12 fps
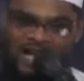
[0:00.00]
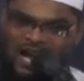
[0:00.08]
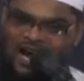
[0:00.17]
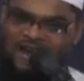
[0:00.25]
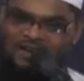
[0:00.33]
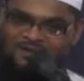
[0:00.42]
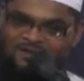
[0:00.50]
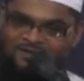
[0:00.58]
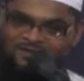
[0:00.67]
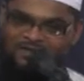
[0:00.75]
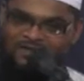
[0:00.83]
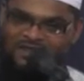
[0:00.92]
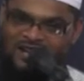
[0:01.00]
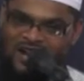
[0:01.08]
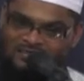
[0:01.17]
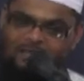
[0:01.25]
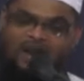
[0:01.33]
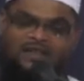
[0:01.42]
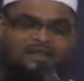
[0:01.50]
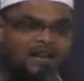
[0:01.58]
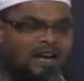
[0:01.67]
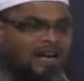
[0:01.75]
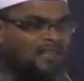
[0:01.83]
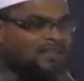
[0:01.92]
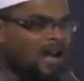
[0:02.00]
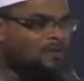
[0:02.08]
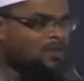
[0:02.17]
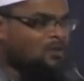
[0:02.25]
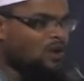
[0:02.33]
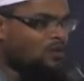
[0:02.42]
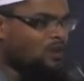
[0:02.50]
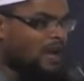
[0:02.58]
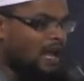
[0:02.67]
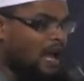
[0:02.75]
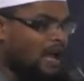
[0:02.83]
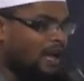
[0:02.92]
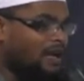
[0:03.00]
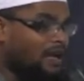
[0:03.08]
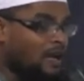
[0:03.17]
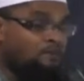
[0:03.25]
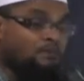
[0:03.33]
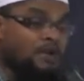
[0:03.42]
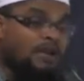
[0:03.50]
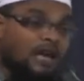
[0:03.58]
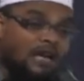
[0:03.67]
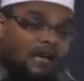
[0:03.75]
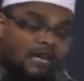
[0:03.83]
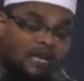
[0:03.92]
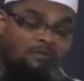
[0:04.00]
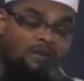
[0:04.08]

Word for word: இல்லையா அன்பாண்டவர்களை இஸ்லாமிய உறவுகளே பிள்ளைகள்